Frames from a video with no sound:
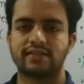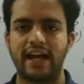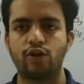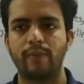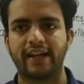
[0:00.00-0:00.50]

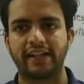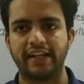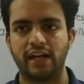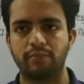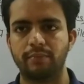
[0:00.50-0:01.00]

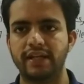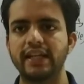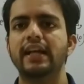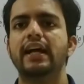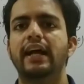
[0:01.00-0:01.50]
साइनोबैक्टीरिया में
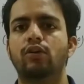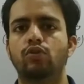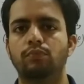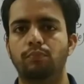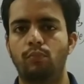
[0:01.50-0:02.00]
भी
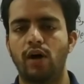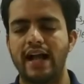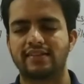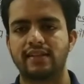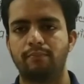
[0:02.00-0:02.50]

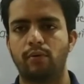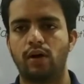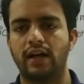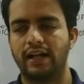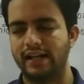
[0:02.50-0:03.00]
ऐसे
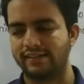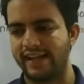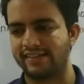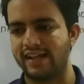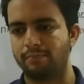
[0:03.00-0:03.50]

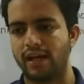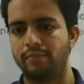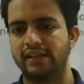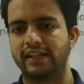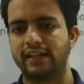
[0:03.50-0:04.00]
ऐसे एग्जाम्पल
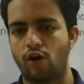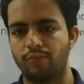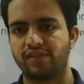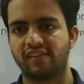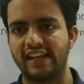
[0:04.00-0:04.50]
अभी तक
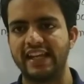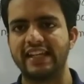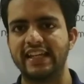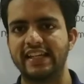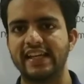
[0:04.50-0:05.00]
ऑब्जर्व नहीं
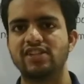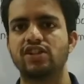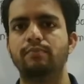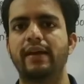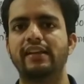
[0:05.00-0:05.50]
किए गए
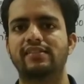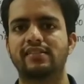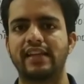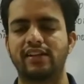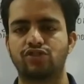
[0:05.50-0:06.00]
जिनमें
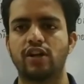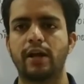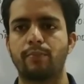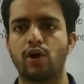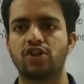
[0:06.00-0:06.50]
सेक्सुअल
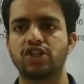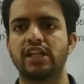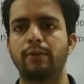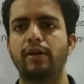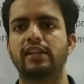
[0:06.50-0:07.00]

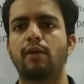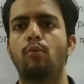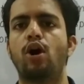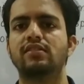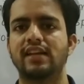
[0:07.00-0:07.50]
रिप्रोडक्शन की मेथड
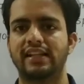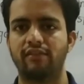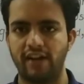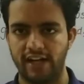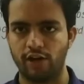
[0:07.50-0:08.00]
बहुत
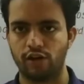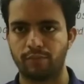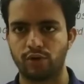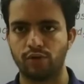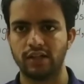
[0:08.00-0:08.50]
ज्यादा वेल
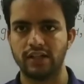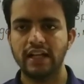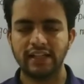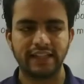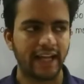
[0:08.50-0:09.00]
डेवलप्ड हो
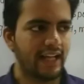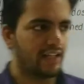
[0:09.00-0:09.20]
ठीक है